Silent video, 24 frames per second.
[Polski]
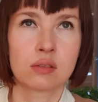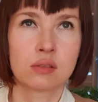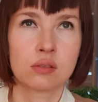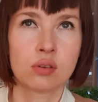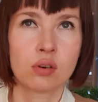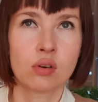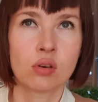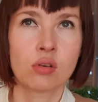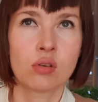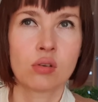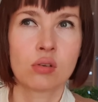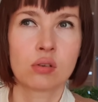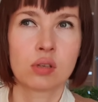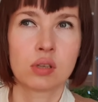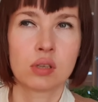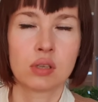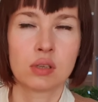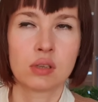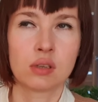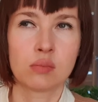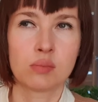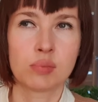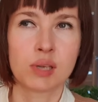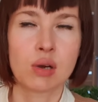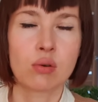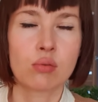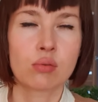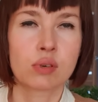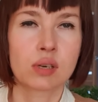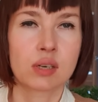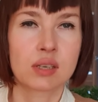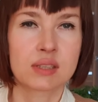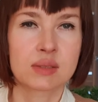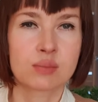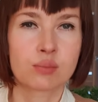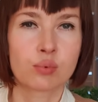do e,
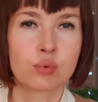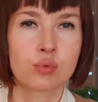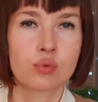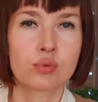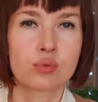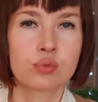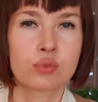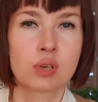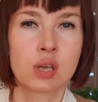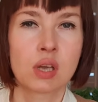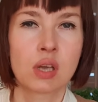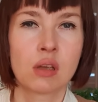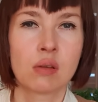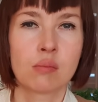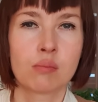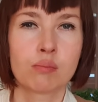białka zbóż,